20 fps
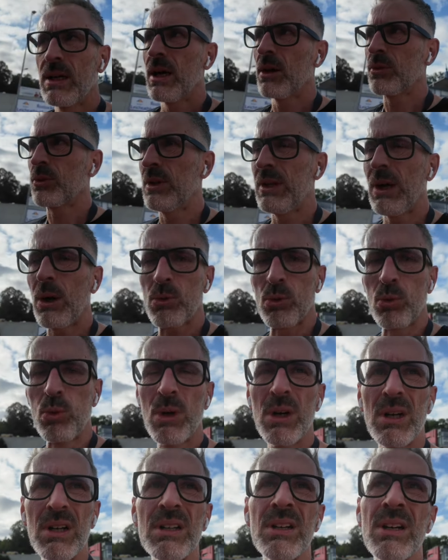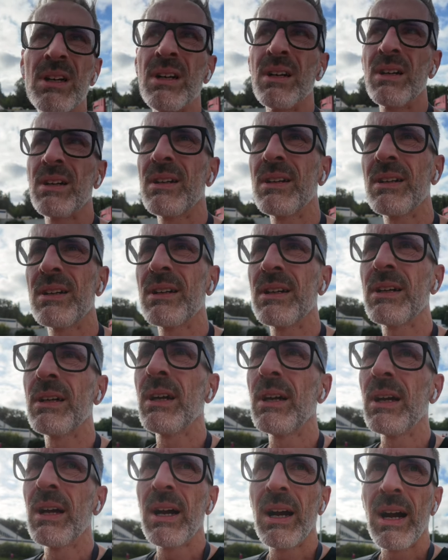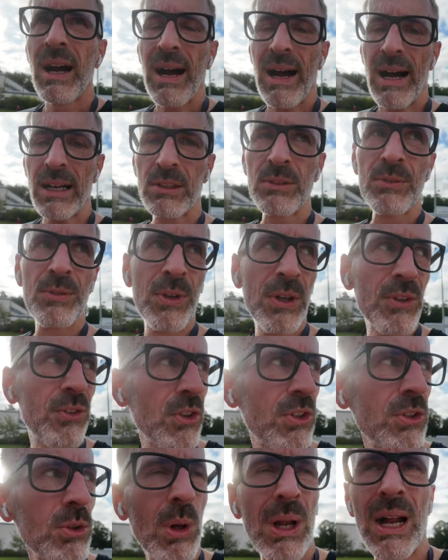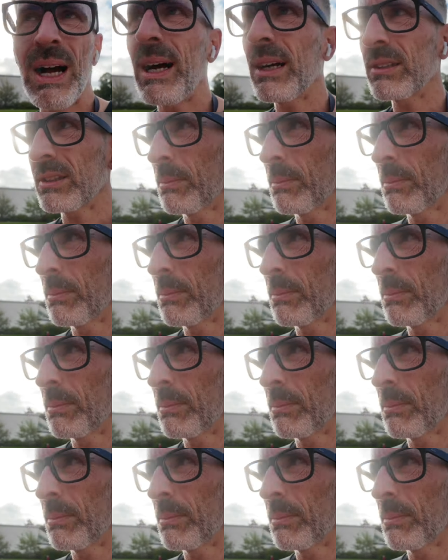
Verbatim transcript: Also laut Uhr 48,08.